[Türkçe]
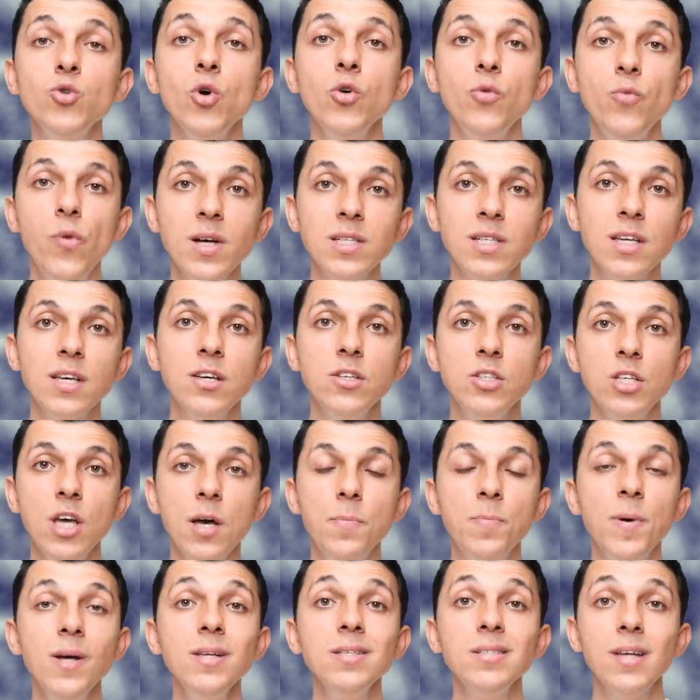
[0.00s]
çok fazla gişe
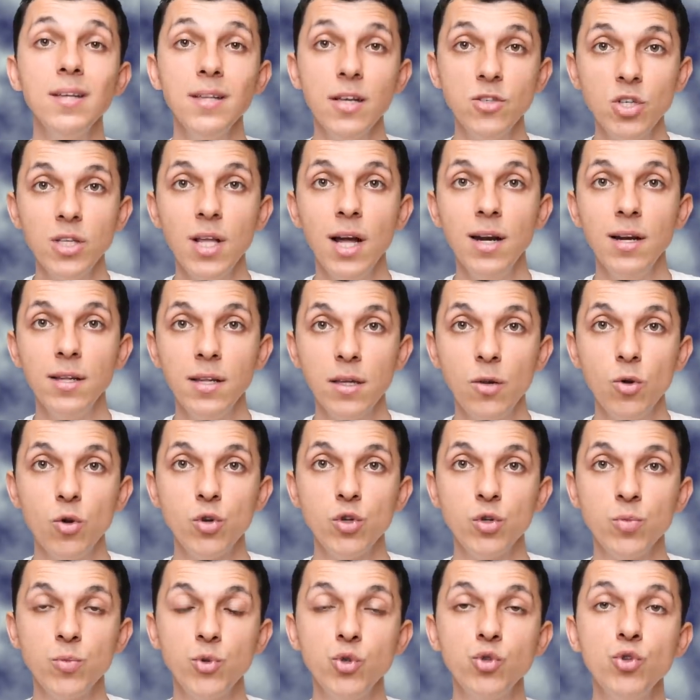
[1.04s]
yapan sanatçılarla da
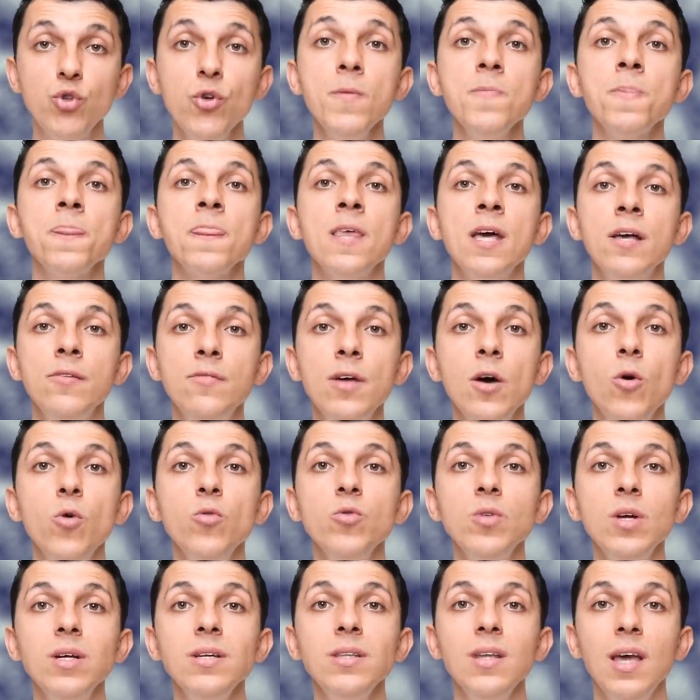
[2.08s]
görüşmüştü ve
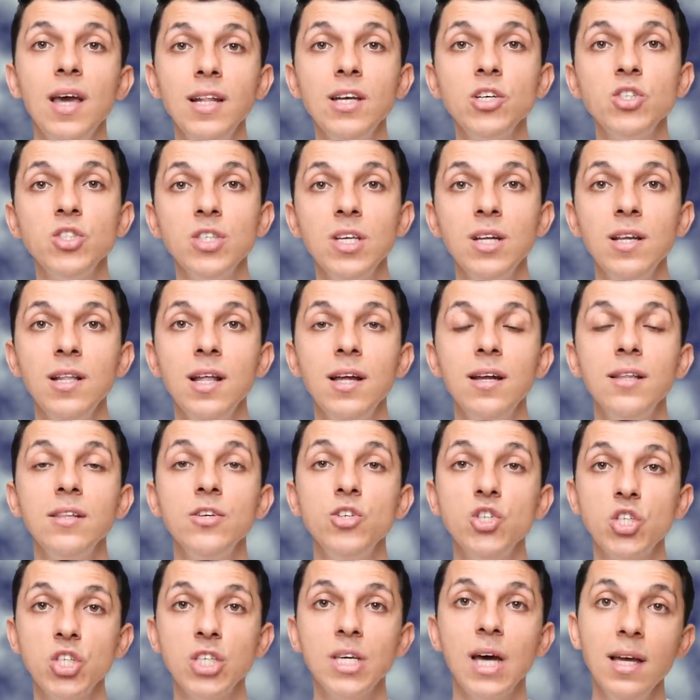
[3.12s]
onların
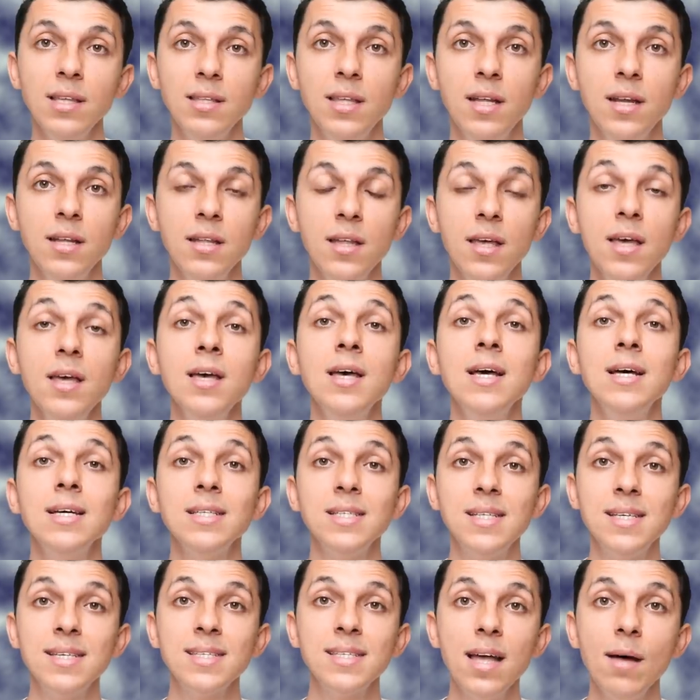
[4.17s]
eleştirilerini, şikayetlerini,
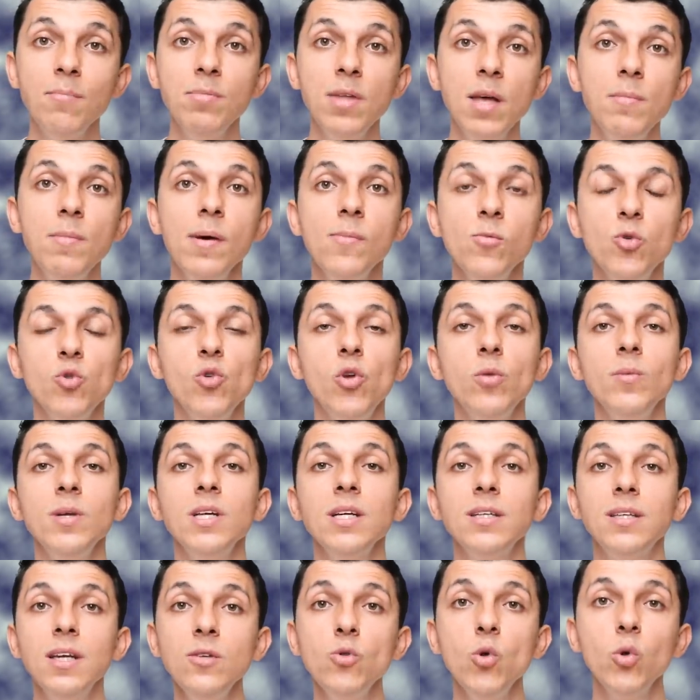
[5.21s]
sistemde memnun
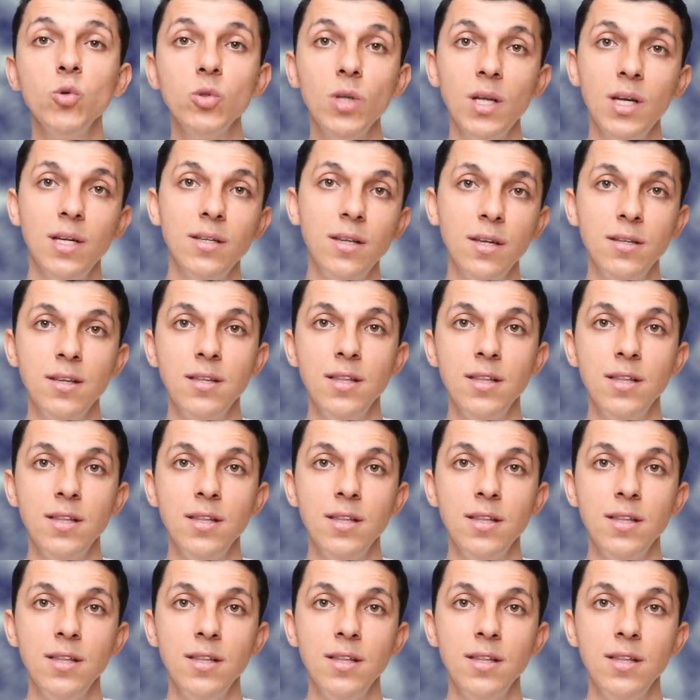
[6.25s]
olmadıkları noktaları da